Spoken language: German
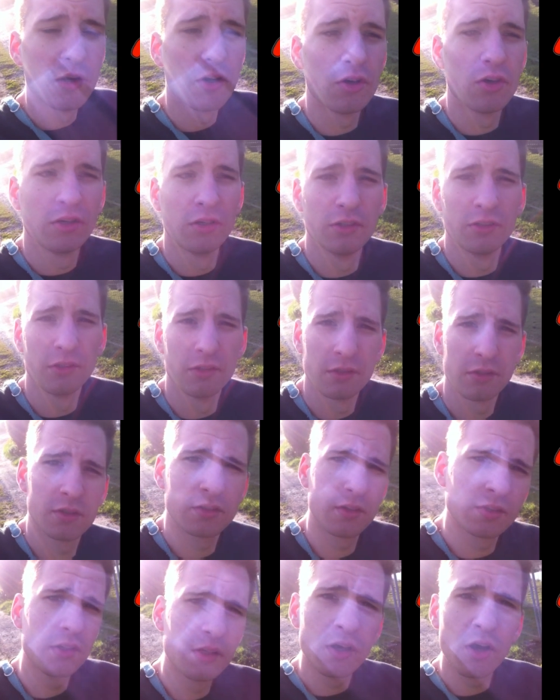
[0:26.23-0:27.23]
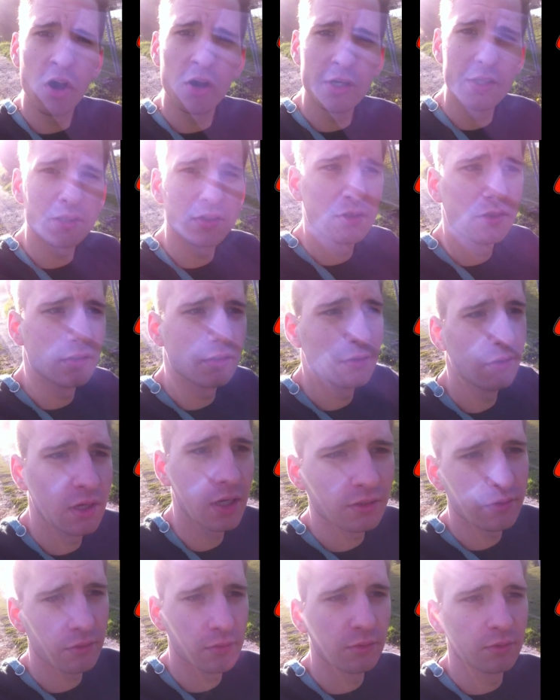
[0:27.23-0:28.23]
Und heute,
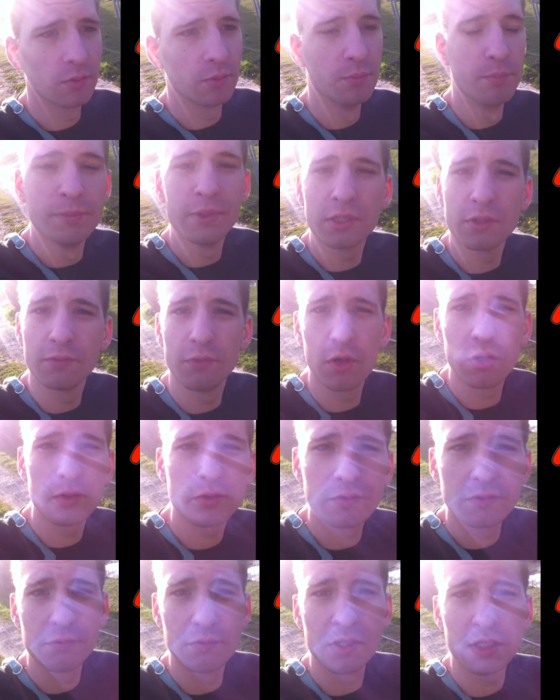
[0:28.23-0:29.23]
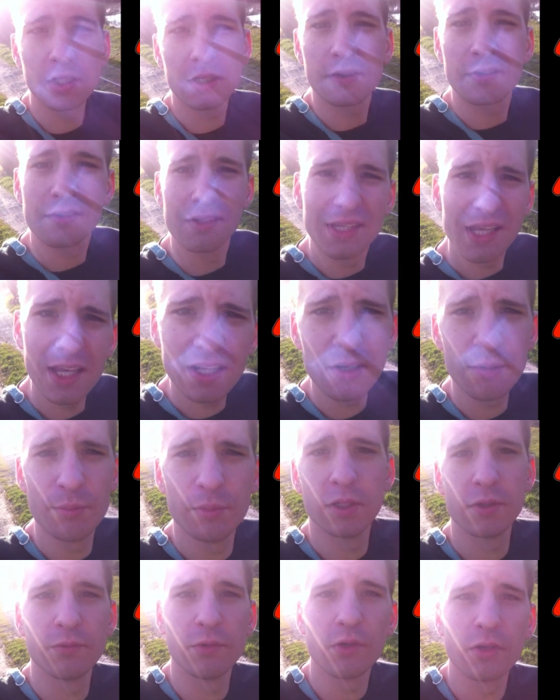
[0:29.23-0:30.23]
also mittwochs, wird jetzt
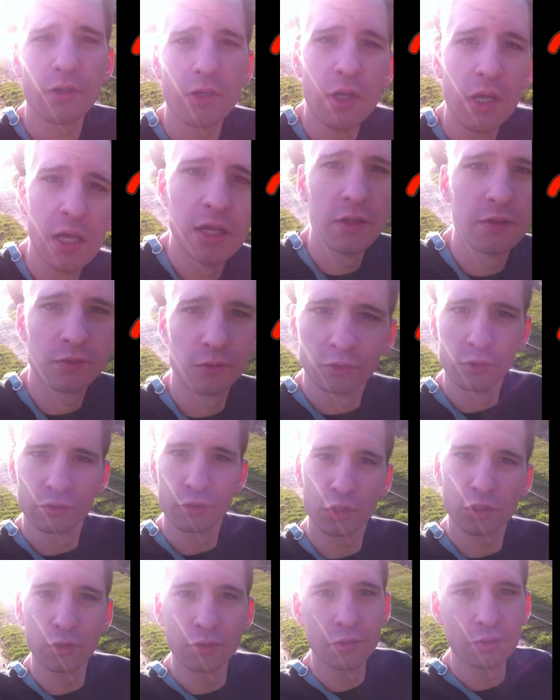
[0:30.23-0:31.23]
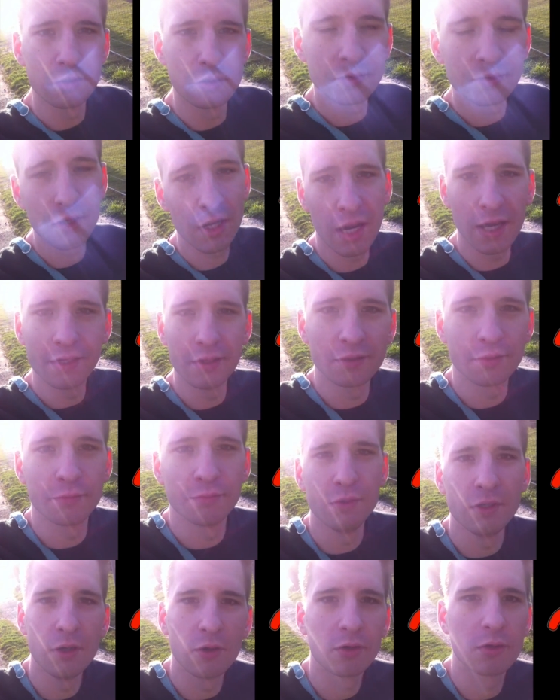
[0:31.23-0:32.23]
jeden Mittwoch so ein schönes kleines
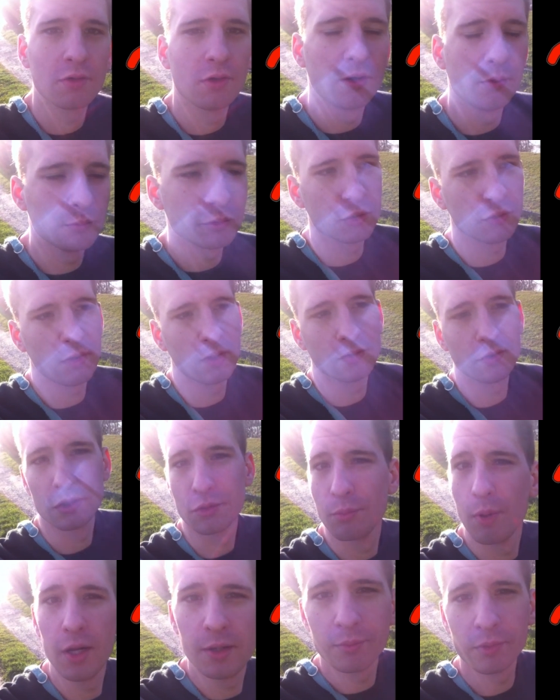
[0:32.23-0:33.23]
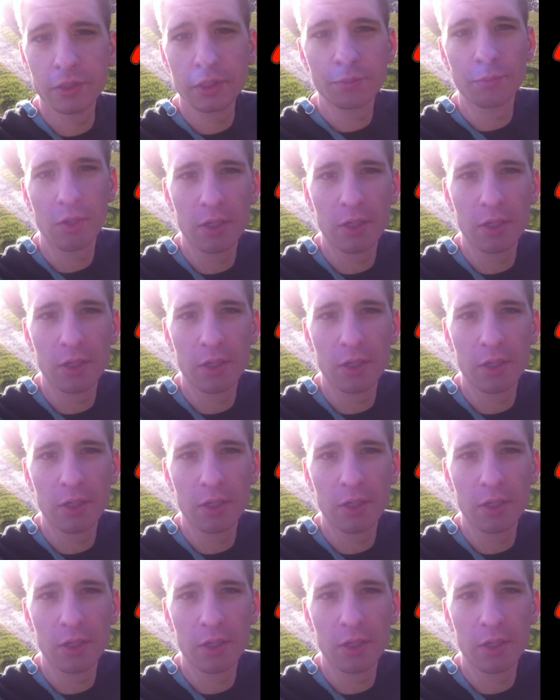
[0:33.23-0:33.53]
Vlog kommen. Ich weiß nicht mal, bin